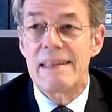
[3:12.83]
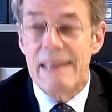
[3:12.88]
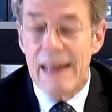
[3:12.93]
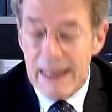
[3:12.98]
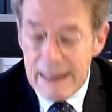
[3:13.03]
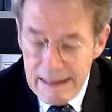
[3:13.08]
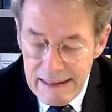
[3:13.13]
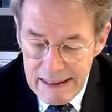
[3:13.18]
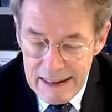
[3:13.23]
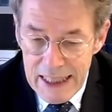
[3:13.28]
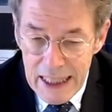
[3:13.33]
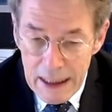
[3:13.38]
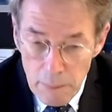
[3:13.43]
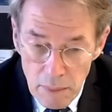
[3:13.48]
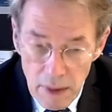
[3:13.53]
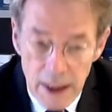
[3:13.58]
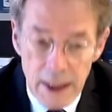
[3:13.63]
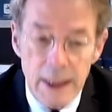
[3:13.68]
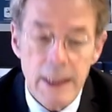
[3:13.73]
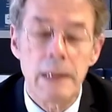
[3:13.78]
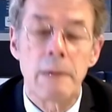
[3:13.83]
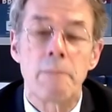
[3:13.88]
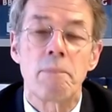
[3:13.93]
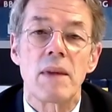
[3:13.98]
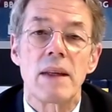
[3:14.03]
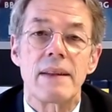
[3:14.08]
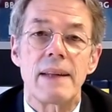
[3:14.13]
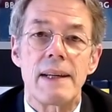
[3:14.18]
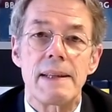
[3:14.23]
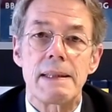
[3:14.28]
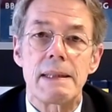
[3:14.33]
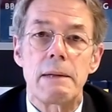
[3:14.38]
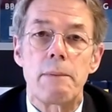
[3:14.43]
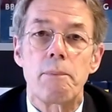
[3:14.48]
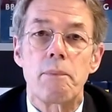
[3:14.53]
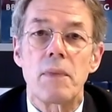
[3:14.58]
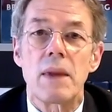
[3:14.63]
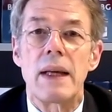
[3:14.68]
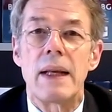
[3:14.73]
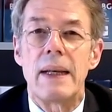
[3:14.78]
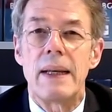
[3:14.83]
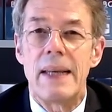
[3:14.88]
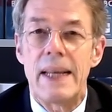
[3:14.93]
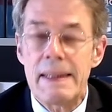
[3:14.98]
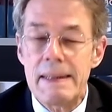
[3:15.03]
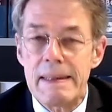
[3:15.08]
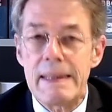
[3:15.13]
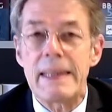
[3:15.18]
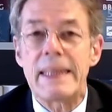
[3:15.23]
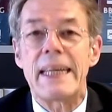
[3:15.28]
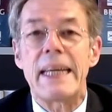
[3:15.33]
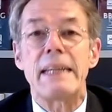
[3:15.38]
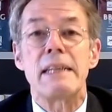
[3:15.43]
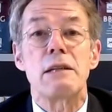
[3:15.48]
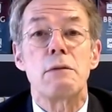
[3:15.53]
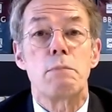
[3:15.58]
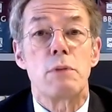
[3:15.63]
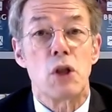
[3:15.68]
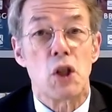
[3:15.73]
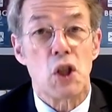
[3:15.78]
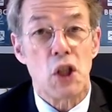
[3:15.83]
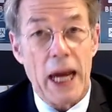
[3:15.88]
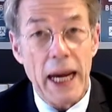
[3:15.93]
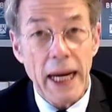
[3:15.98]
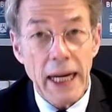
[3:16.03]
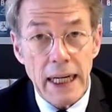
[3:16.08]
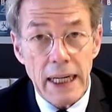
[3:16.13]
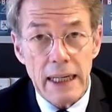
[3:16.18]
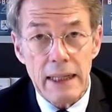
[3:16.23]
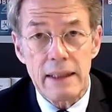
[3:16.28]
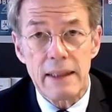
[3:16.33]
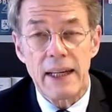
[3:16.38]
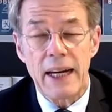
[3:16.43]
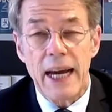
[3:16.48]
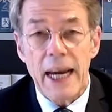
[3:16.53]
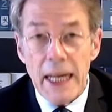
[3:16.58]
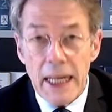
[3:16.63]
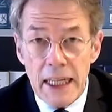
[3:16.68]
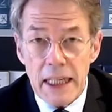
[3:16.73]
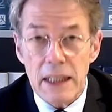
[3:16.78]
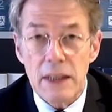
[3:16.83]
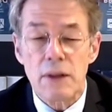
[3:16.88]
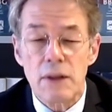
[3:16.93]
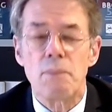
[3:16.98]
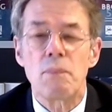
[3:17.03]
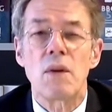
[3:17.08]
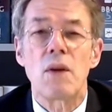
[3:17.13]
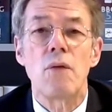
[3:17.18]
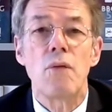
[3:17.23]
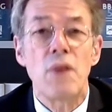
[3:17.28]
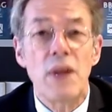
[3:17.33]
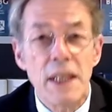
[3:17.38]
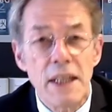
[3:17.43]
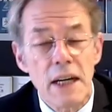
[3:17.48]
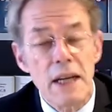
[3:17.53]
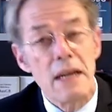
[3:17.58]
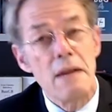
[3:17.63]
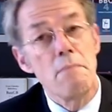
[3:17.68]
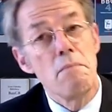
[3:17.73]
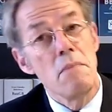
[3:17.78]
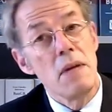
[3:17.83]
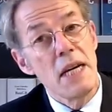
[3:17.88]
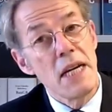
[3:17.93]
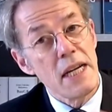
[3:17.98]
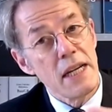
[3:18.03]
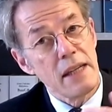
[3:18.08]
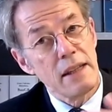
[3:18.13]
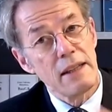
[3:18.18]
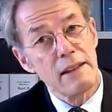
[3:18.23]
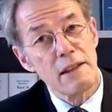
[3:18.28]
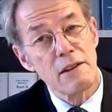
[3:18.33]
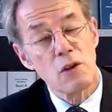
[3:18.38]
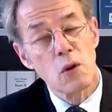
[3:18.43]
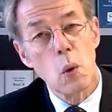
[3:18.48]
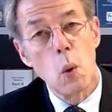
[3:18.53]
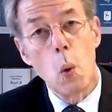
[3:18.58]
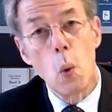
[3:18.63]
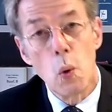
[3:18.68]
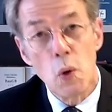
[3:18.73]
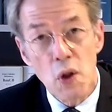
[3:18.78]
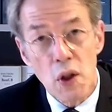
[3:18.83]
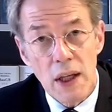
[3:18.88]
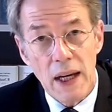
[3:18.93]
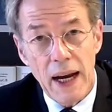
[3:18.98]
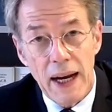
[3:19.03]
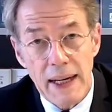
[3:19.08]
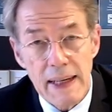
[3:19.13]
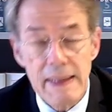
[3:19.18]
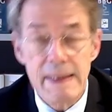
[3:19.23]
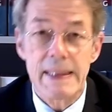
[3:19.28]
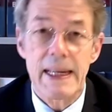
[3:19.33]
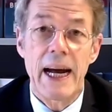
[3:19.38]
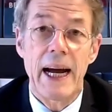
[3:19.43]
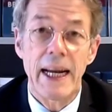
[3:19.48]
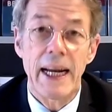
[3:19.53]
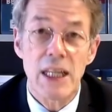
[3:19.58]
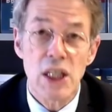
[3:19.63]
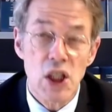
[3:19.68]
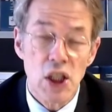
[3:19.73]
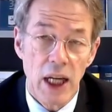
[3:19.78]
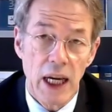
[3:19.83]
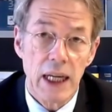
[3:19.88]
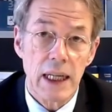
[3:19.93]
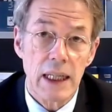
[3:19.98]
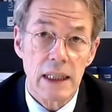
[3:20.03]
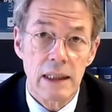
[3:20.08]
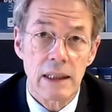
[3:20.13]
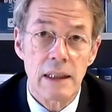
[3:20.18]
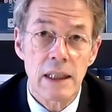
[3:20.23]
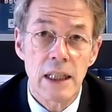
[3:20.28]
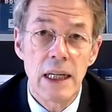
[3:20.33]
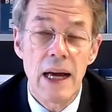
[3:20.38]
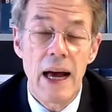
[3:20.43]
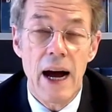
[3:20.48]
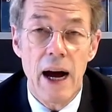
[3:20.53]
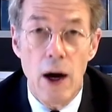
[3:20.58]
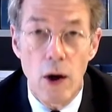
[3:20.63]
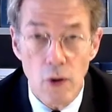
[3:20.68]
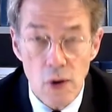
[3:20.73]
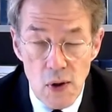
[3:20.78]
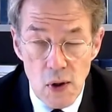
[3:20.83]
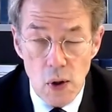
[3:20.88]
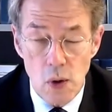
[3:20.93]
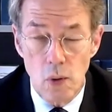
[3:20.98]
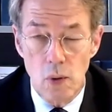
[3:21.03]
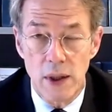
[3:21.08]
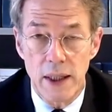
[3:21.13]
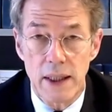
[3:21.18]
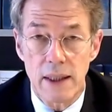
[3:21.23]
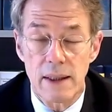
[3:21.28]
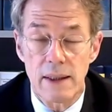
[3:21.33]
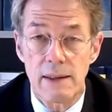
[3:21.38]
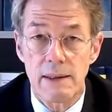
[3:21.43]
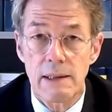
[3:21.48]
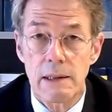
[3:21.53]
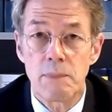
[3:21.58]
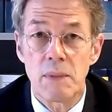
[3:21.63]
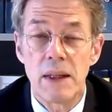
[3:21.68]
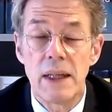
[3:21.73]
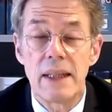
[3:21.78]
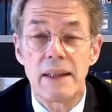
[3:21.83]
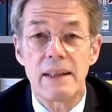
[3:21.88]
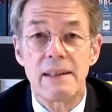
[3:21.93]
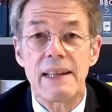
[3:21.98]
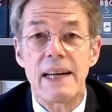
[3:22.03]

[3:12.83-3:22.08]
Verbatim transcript: Das heißt nämlich, dass letztlich jedes beschränkende Recht wieder im Lichte des Grundrechts einschränkend auszulegen ist.